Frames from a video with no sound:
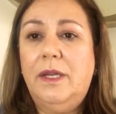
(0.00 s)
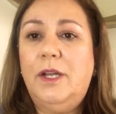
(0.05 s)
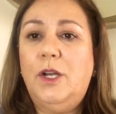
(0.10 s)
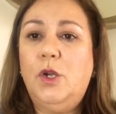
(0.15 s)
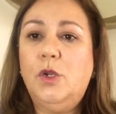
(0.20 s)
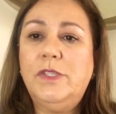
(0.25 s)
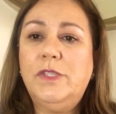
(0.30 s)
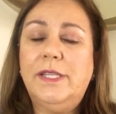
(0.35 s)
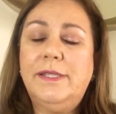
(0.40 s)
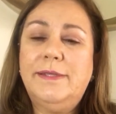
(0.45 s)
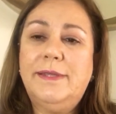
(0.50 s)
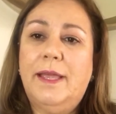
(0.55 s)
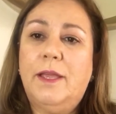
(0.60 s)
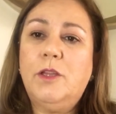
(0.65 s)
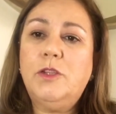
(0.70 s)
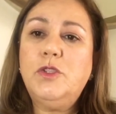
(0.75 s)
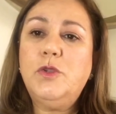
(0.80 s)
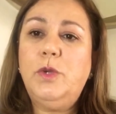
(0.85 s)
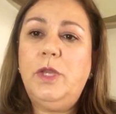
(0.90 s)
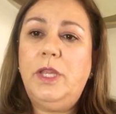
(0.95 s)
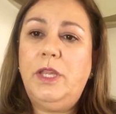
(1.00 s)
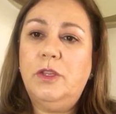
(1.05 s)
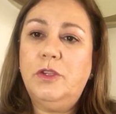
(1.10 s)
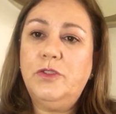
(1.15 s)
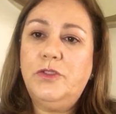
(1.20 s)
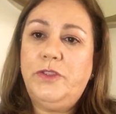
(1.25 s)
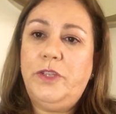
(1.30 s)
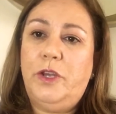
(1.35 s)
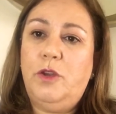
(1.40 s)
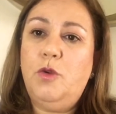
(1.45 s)
Los Estados
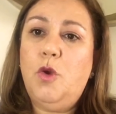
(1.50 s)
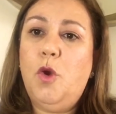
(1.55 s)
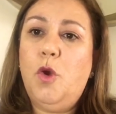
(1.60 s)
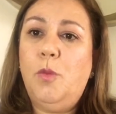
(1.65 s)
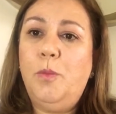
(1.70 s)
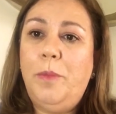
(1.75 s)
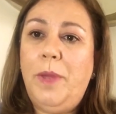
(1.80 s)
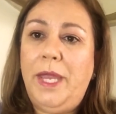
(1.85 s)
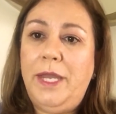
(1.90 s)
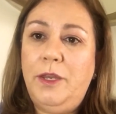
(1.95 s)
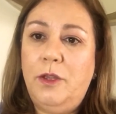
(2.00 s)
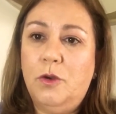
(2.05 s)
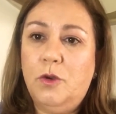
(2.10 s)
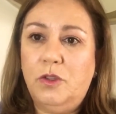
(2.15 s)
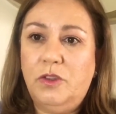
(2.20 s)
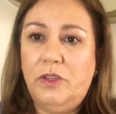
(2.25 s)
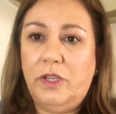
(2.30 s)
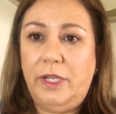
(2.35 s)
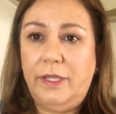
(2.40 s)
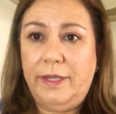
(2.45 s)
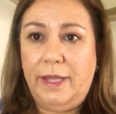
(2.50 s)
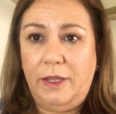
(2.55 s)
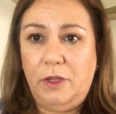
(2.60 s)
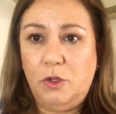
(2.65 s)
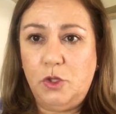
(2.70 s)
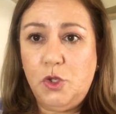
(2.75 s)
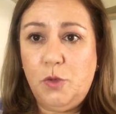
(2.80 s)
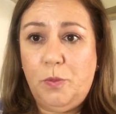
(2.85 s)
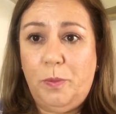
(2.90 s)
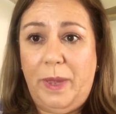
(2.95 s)
Unidos tiene un convenio con
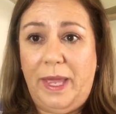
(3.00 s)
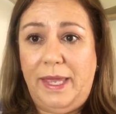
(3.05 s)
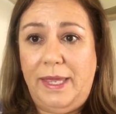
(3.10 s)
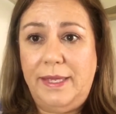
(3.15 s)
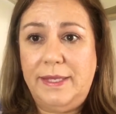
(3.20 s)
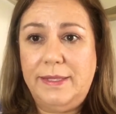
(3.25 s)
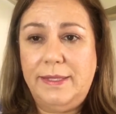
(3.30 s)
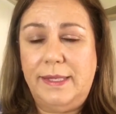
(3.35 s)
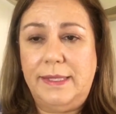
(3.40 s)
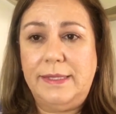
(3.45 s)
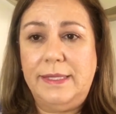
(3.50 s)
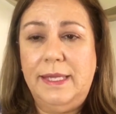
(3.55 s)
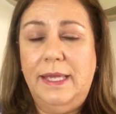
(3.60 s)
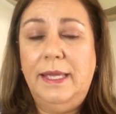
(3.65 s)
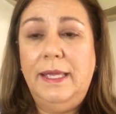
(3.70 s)
38 países